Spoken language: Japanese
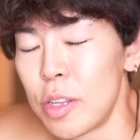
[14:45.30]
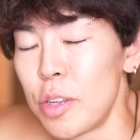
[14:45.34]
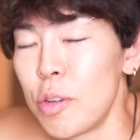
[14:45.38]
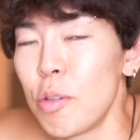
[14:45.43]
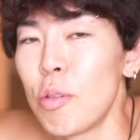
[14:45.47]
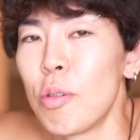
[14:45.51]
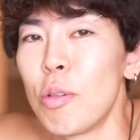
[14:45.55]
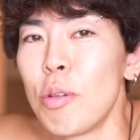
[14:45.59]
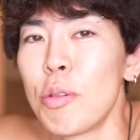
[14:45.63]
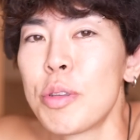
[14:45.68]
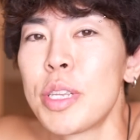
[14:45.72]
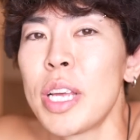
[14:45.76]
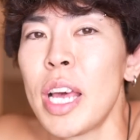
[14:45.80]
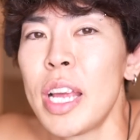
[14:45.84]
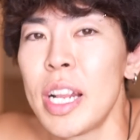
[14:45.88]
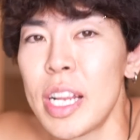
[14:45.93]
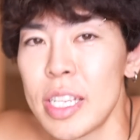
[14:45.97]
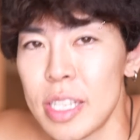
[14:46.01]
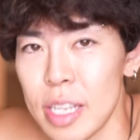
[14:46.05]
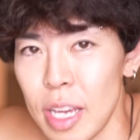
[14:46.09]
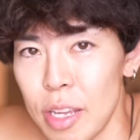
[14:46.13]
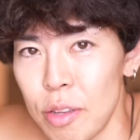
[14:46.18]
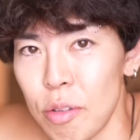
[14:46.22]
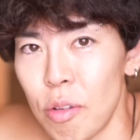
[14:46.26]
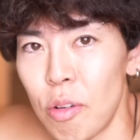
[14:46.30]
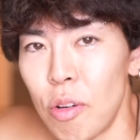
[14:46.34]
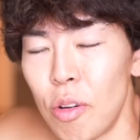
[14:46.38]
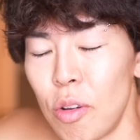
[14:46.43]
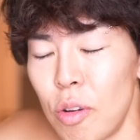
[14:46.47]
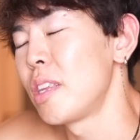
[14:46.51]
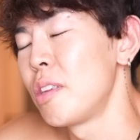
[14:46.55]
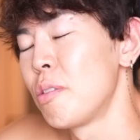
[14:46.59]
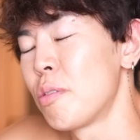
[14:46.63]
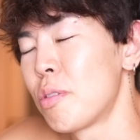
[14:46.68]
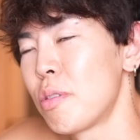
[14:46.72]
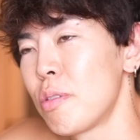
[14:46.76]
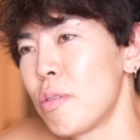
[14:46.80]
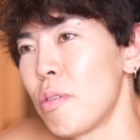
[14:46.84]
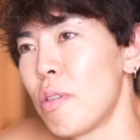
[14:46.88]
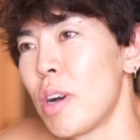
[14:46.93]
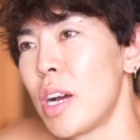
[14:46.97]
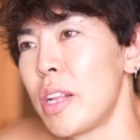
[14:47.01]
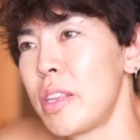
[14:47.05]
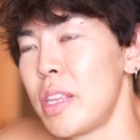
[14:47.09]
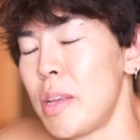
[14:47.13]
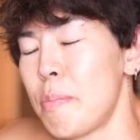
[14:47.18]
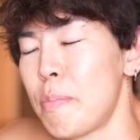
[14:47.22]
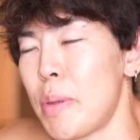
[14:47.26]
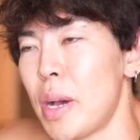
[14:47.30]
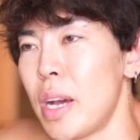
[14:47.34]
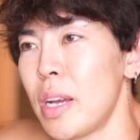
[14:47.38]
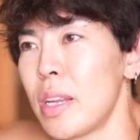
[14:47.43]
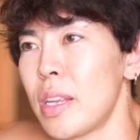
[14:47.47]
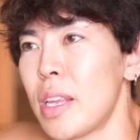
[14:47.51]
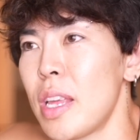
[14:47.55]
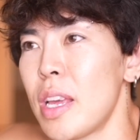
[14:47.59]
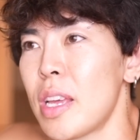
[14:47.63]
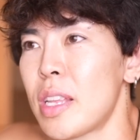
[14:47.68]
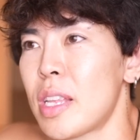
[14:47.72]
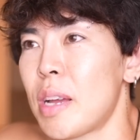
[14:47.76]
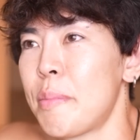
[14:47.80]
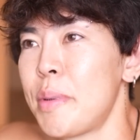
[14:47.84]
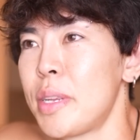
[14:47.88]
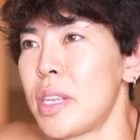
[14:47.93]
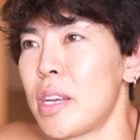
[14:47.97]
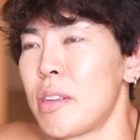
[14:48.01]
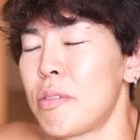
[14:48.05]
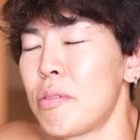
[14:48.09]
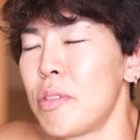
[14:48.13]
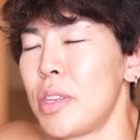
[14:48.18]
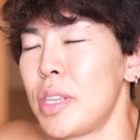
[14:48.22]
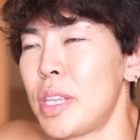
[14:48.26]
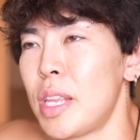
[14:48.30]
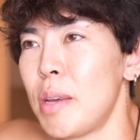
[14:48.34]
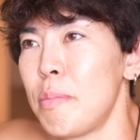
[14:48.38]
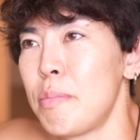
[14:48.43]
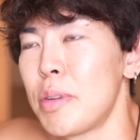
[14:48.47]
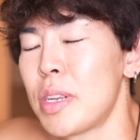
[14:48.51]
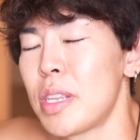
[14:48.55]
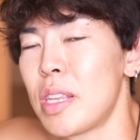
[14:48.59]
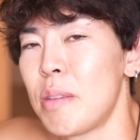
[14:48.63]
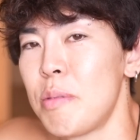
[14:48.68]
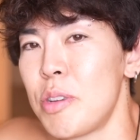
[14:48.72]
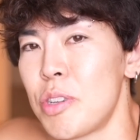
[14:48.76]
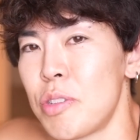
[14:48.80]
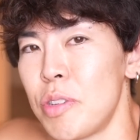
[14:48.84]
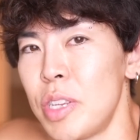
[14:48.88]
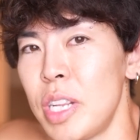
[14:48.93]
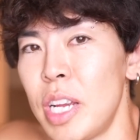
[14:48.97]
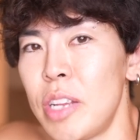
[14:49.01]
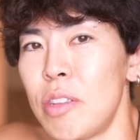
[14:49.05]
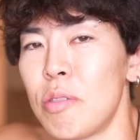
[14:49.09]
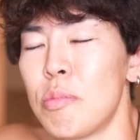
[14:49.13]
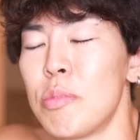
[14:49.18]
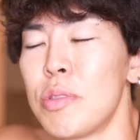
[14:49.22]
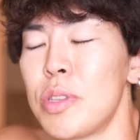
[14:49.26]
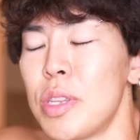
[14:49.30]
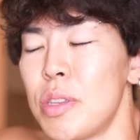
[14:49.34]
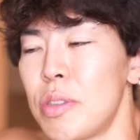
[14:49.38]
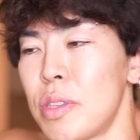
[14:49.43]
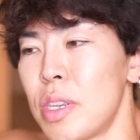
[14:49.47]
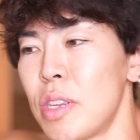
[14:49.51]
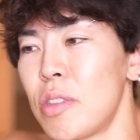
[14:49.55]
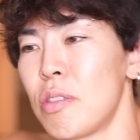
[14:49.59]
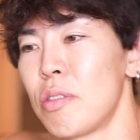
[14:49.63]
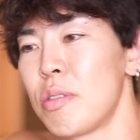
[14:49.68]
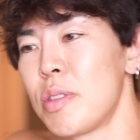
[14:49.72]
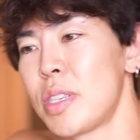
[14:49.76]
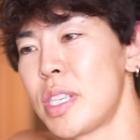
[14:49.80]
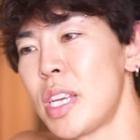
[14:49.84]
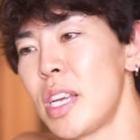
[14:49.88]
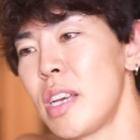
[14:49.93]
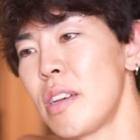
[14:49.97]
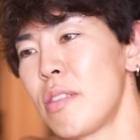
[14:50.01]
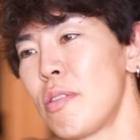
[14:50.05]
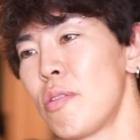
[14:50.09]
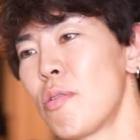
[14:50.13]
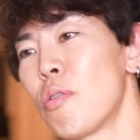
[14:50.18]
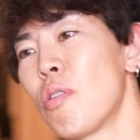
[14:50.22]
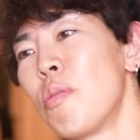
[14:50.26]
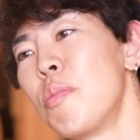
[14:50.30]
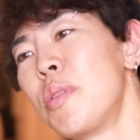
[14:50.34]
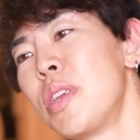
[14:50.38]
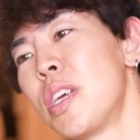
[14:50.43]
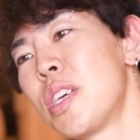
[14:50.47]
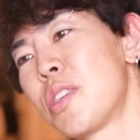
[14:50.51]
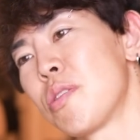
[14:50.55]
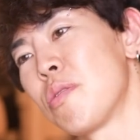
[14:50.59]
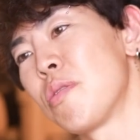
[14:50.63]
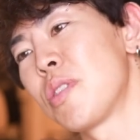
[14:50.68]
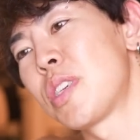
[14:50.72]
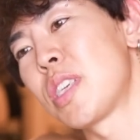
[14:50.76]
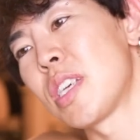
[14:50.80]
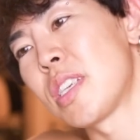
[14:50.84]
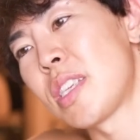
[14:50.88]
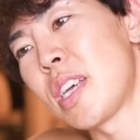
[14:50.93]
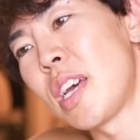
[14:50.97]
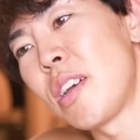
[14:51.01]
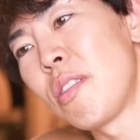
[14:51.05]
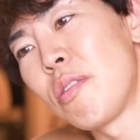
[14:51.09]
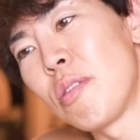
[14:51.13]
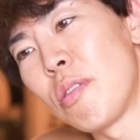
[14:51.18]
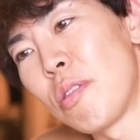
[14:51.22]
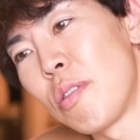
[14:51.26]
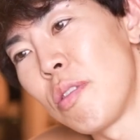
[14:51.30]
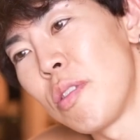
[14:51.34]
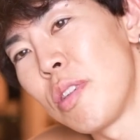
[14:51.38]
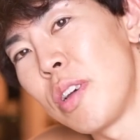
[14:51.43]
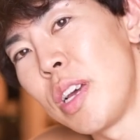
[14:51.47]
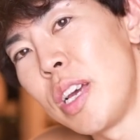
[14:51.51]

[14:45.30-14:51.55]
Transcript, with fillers: 量を抑えなさいと夜ご飯にパンケーキ食べた後に天ぷら食べる人いないと思うんですけど最悪のコンビネーションをした最後の、